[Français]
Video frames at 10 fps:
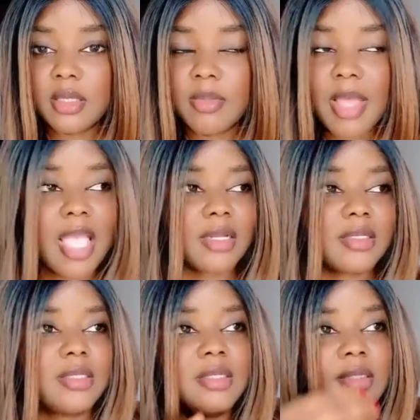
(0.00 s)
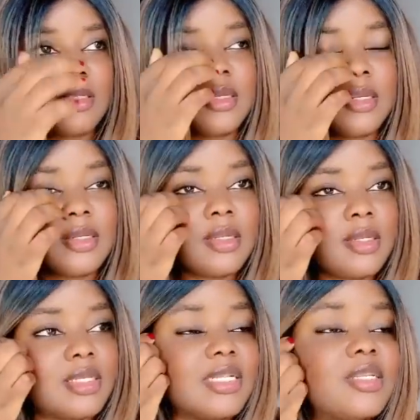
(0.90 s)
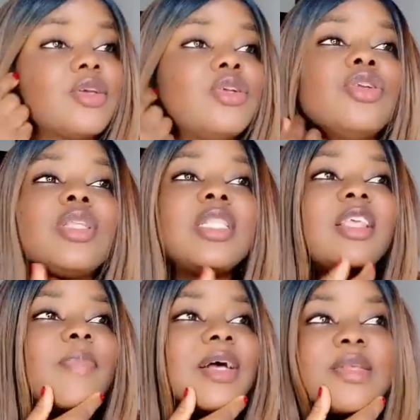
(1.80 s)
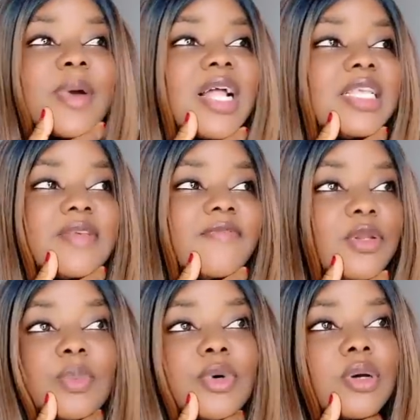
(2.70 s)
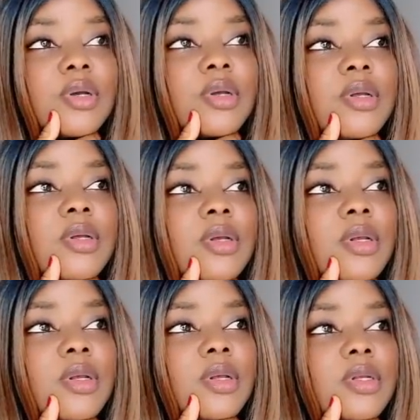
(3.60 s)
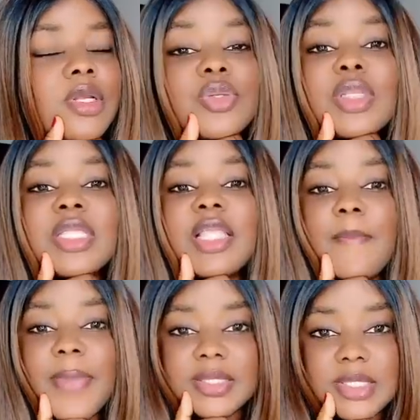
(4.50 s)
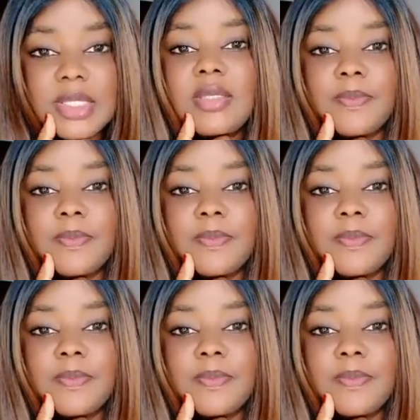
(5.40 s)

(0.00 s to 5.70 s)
Merde. Ça dit que je suis dépassée par les événements. Je suis dépassée.